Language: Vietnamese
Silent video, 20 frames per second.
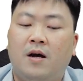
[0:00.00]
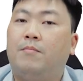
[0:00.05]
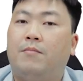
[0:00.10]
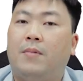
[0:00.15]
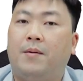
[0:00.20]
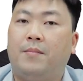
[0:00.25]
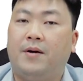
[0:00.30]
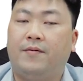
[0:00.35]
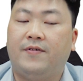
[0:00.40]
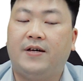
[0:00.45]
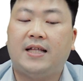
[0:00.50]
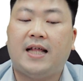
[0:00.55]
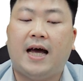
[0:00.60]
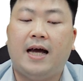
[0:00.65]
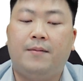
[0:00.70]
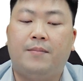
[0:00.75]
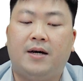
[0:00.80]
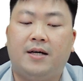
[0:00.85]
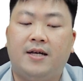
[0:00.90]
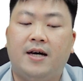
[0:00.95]
mà mình phải
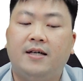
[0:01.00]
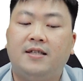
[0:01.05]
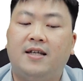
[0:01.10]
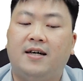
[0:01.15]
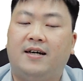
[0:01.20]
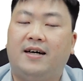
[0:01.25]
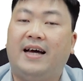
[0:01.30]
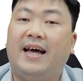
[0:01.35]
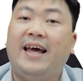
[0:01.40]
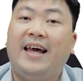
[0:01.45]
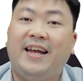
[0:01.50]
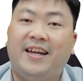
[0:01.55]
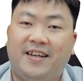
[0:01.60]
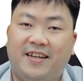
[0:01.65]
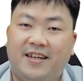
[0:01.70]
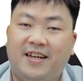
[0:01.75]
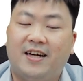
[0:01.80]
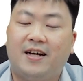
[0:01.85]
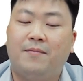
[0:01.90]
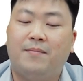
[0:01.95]
thay bằng giới từ
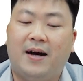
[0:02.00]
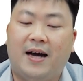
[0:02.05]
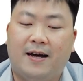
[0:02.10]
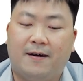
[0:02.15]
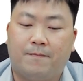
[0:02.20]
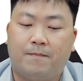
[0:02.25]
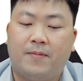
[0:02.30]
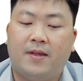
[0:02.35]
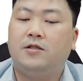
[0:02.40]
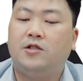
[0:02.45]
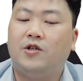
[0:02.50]
in nha các bạn